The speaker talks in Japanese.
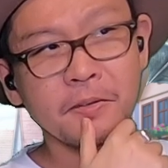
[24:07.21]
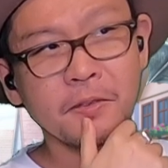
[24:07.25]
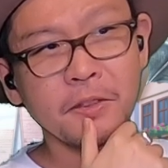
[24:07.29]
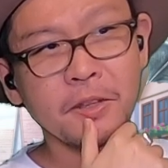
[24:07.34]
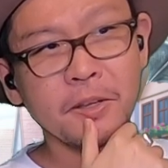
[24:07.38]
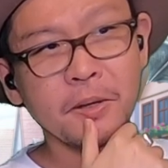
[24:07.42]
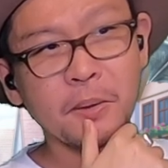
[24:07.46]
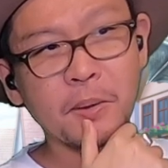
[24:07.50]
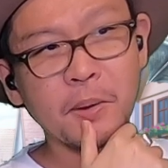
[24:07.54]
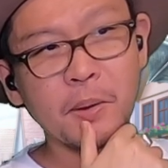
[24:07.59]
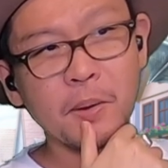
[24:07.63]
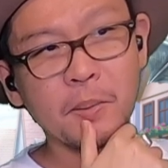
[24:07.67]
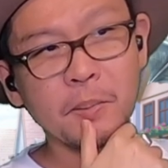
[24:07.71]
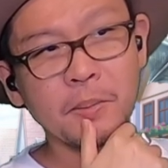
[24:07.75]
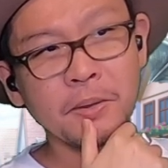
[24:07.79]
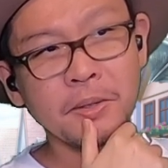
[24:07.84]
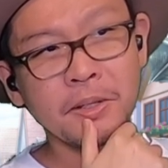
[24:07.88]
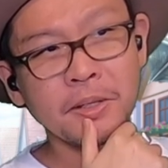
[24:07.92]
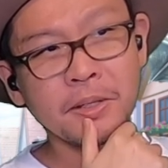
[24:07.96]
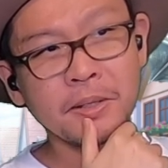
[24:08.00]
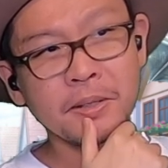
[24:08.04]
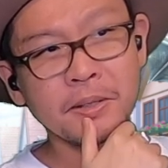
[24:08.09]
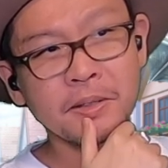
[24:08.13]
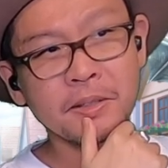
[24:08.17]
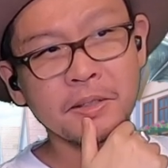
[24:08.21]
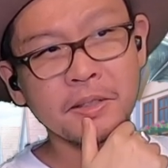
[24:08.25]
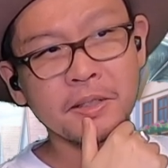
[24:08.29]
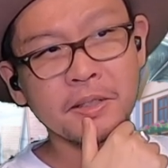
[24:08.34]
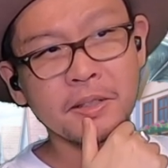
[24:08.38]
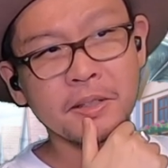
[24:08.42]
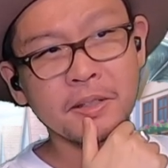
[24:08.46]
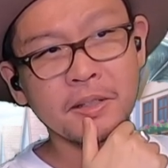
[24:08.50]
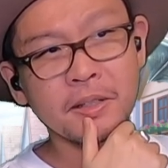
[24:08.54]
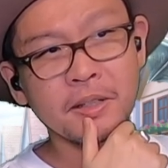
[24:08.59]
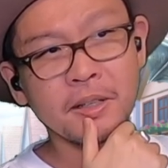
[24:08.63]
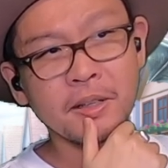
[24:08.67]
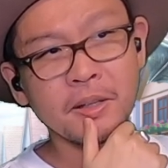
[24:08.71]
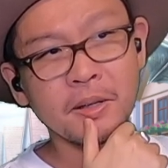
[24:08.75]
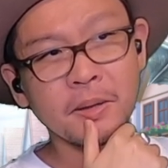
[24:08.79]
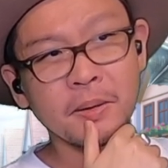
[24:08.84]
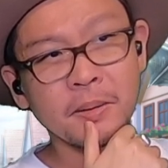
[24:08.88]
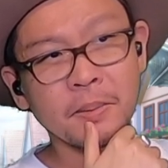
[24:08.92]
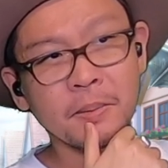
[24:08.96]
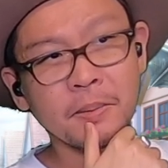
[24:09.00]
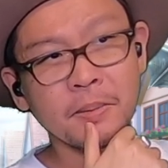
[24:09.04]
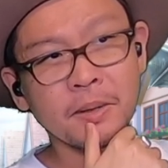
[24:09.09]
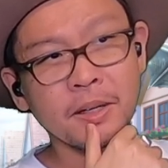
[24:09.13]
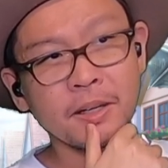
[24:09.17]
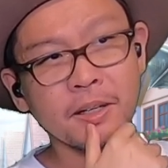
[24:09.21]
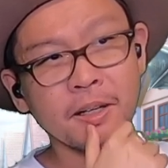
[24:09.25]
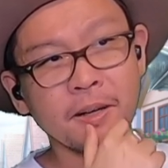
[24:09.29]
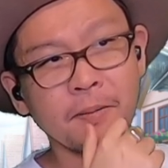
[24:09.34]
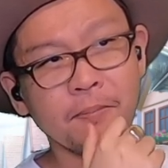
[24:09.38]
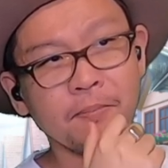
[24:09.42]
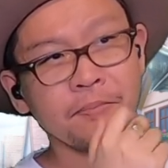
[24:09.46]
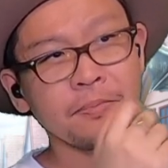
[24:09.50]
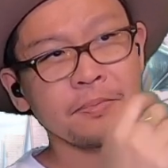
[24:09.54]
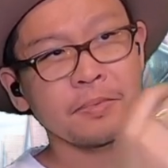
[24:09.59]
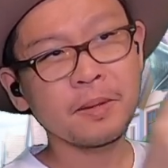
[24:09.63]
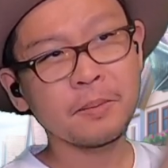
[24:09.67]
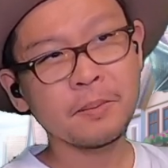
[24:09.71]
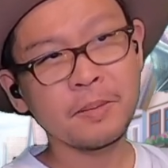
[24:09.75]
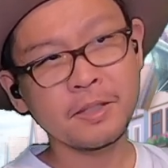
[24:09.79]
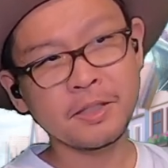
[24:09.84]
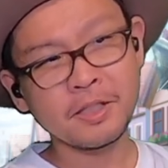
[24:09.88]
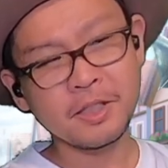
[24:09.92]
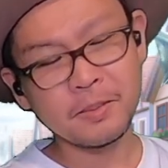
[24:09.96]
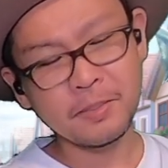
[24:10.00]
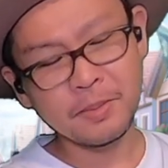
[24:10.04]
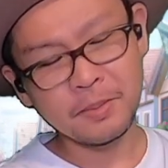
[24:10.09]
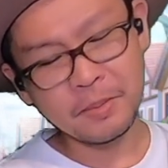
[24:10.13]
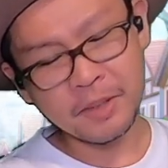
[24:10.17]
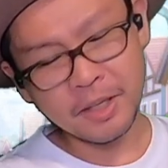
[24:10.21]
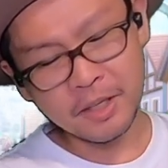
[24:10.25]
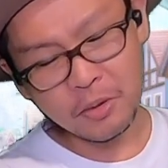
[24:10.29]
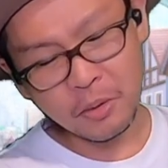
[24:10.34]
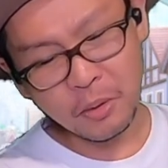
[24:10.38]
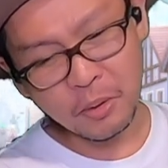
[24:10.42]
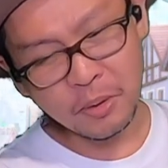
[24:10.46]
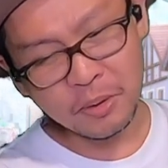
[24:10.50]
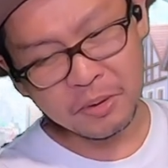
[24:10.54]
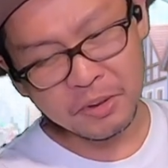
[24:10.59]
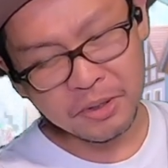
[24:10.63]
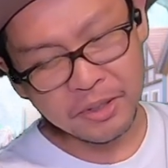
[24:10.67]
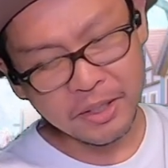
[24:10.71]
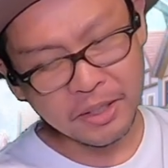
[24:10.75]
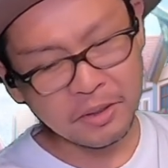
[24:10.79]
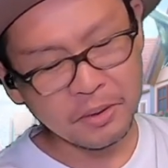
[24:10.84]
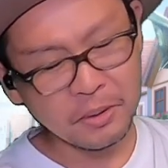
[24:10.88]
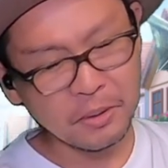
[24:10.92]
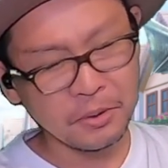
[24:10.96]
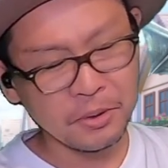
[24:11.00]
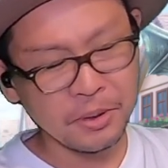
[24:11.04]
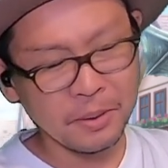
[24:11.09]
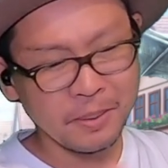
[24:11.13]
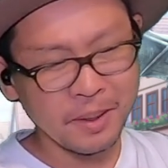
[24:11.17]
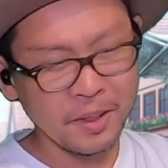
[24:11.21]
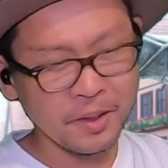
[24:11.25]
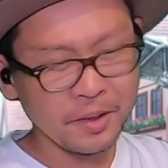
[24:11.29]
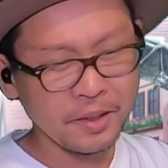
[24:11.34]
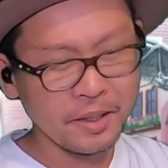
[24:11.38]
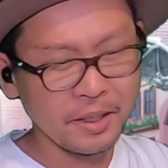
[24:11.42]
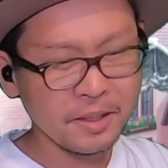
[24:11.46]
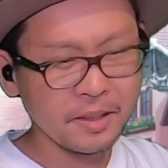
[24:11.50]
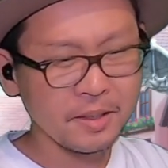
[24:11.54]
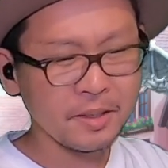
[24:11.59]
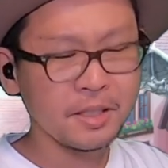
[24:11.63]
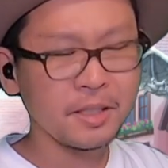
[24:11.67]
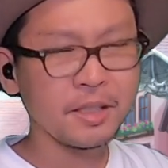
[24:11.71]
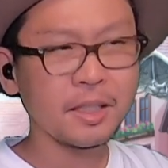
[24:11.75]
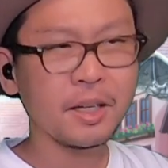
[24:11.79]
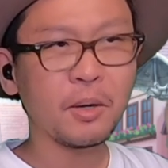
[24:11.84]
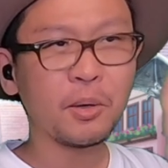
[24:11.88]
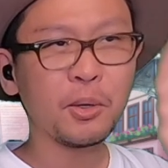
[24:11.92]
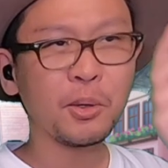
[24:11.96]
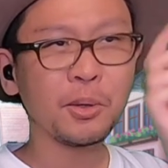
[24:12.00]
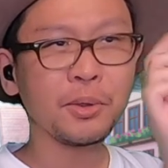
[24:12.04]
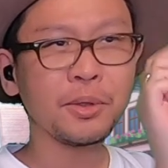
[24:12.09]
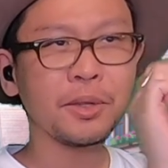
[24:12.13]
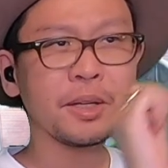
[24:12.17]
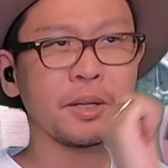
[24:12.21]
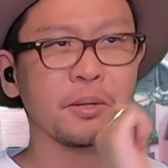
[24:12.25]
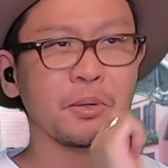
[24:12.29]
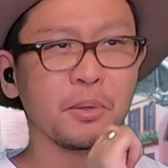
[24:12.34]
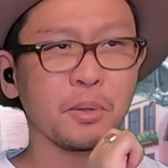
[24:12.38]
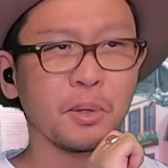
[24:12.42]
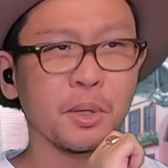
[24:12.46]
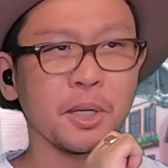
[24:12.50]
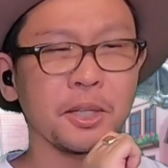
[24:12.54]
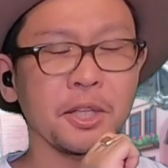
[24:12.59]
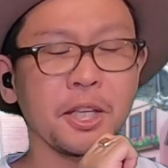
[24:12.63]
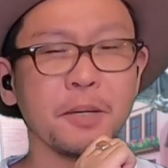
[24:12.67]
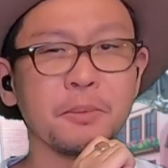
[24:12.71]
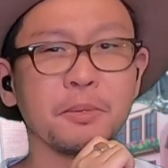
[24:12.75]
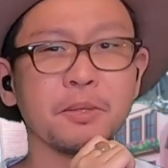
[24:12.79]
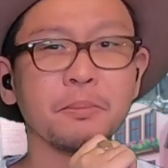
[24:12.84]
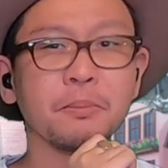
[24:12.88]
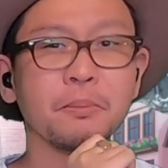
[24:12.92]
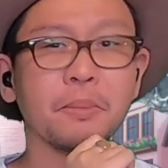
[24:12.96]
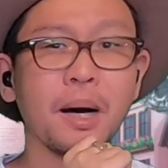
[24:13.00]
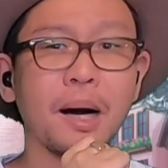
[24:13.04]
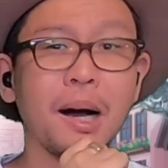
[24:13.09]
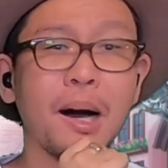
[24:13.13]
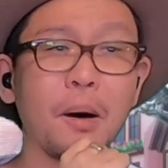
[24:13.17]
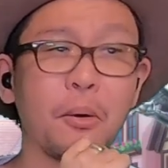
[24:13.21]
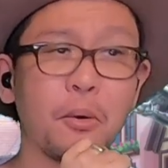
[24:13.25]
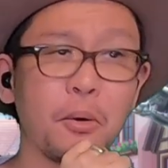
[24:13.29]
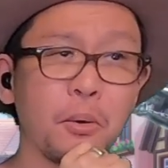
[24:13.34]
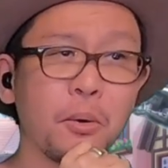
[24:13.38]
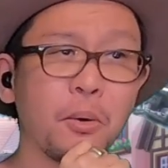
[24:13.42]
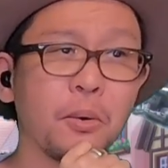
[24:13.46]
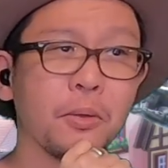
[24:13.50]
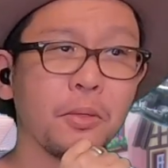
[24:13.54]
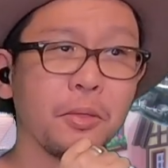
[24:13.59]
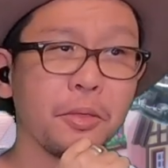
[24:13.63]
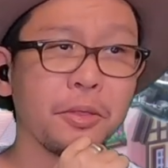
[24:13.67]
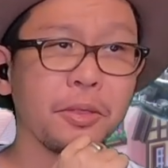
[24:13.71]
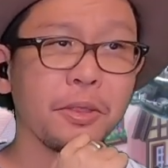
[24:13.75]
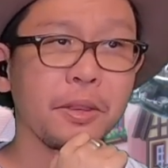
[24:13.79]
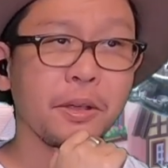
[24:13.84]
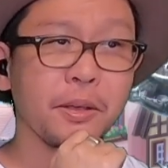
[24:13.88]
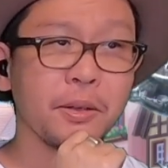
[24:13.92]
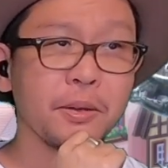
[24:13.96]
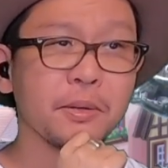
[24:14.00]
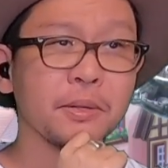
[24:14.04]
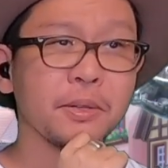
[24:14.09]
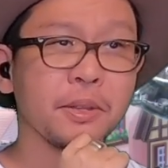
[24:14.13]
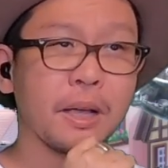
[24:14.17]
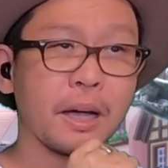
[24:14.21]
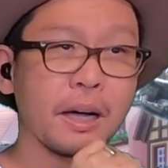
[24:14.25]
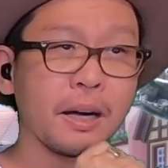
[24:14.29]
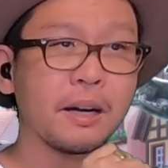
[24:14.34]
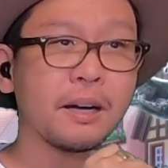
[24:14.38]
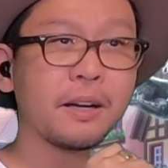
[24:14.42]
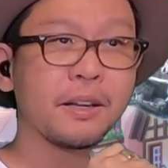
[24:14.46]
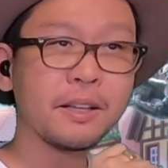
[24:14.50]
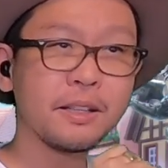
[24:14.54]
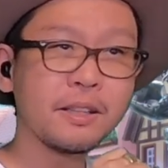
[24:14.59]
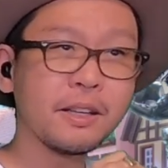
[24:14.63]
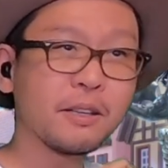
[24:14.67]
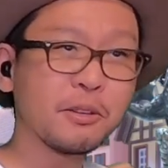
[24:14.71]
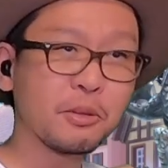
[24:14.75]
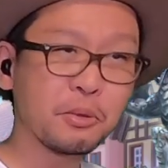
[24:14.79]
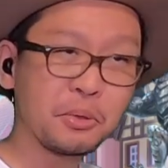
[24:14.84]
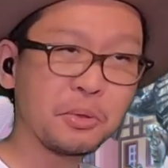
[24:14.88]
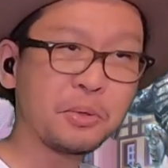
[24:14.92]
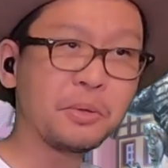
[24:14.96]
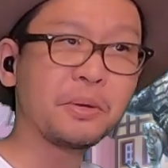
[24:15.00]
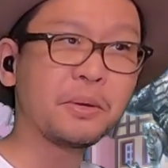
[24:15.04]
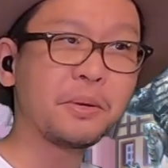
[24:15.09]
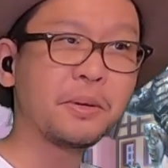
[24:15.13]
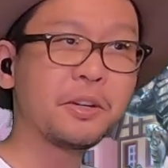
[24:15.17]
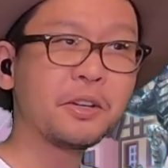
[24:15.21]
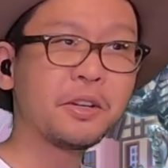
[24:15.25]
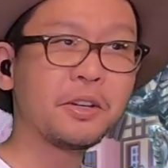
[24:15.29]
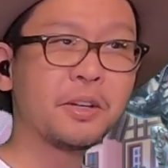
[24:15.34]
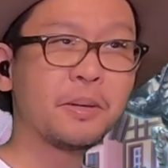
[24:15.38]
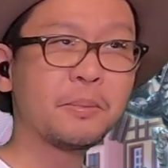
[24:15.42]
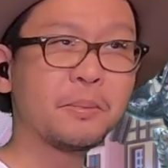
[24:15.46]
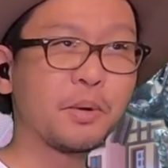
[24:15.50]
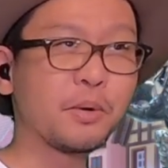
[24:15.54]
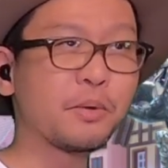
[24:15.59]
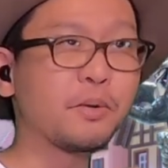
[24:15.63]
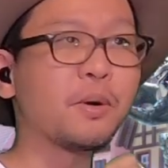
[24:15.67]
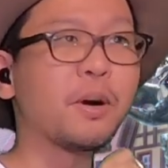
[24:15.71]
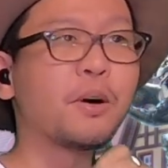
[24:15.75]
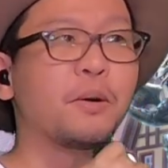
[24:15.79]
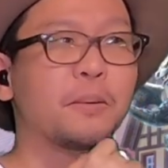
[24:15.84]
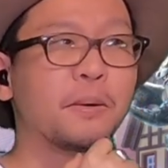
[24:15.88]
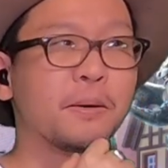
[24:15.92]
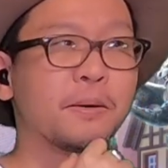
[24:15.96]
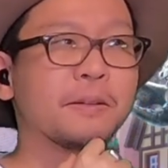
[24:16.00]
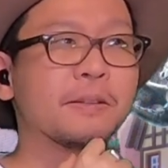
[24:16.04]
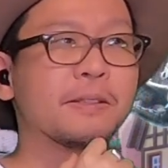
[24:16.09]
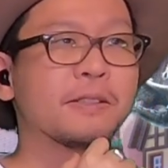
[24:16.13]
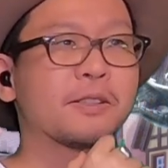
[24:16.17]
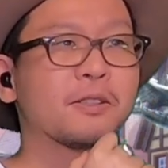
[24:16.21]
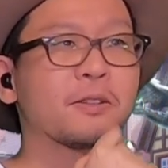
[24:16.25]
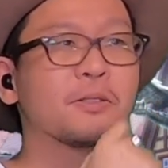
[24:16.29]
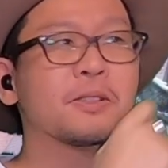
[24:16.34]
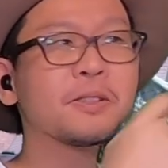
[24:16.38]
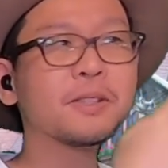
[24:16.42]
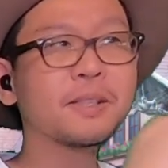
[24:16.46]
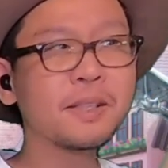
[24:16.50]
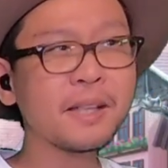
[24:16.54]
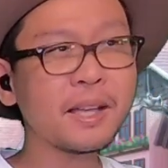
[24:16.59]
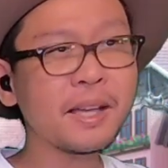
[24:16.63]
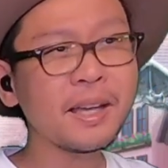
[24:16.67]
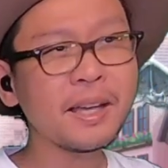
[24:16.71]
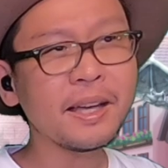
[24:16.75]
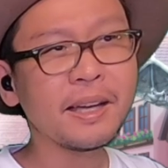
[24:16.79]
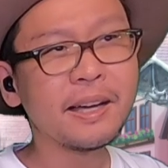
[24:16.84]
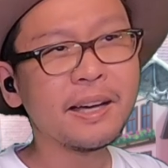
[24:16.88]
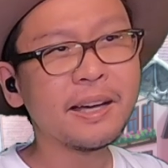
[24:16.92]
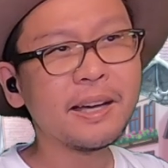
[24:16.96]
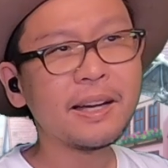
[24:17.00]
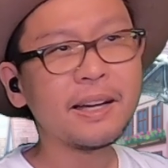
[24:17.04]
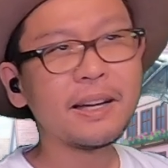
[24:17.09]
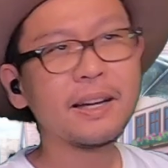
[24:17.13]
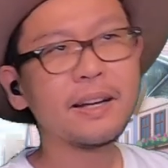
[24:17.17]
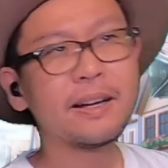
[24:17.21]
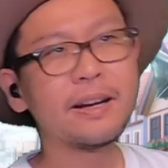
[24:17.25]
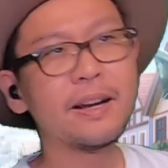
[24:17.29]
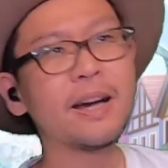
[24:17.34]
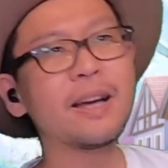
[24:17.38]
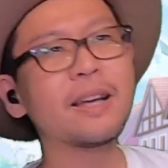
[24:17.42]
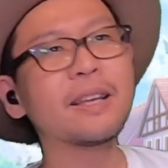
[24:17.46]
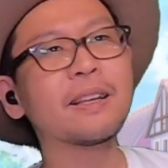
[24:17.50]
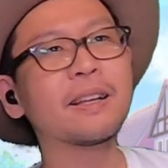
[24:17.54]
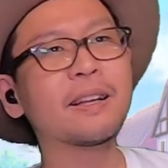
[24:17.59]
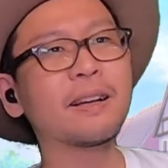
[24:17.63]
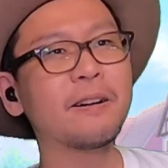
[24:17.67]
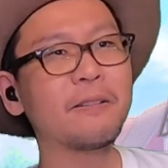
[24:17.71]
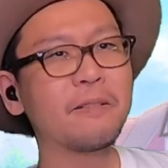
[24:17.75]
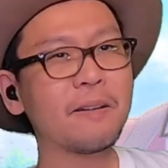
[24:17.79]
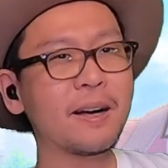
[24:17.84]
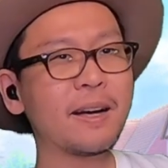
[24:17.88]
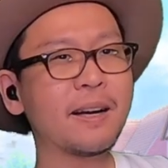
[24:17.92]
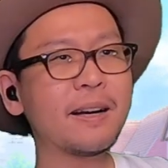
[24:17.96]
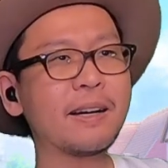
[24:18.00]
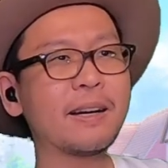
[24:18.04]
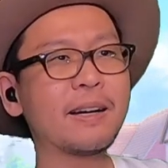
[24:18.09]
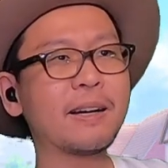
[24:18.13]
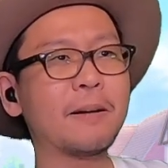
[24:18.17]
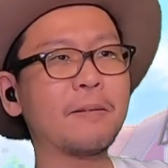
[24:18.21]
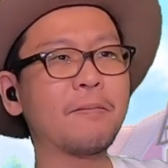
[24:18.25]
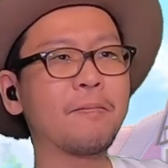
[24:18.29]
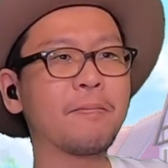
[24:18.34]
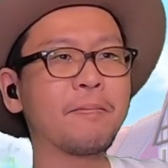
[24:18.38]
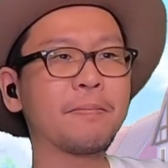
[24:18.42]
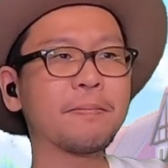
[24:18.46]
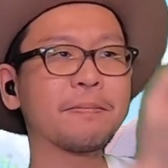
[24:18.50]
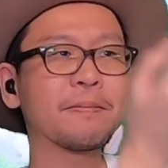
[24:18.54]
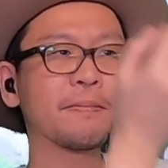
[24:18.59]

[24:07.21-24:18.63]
で、オープニングにいた、なんか、ベルゼブブが横にいたってことは、真ん中にいた女の子が多分魔王っていう流れだと、僕は思う。そして、ライカは、